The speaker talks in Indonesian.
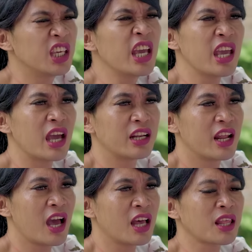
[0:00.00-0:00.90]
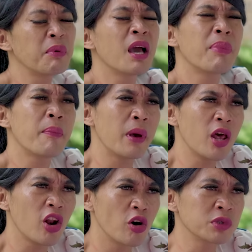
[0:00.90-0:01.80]
Iya ya dak, tapi nggak apa-apa
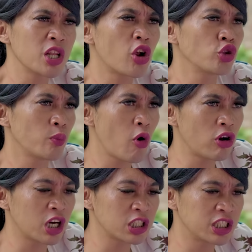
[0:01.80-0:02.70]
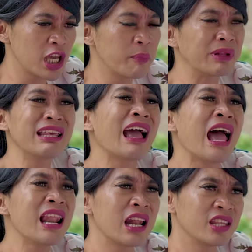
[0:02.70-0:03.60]
lah kalau misalnya orang itu mau kerja, yang penting
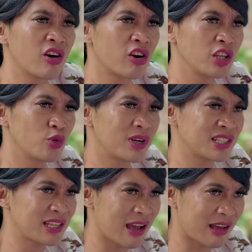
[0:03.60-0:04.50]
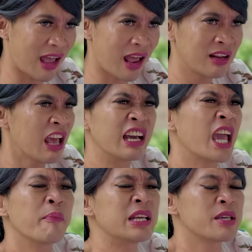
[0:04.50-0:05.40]
halalnya orang itu kerjakan,
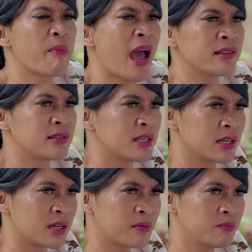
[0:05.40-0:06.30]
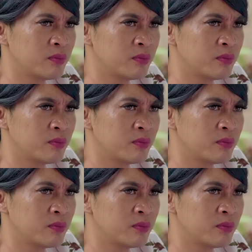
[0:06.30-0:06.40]
nggak macem-macem.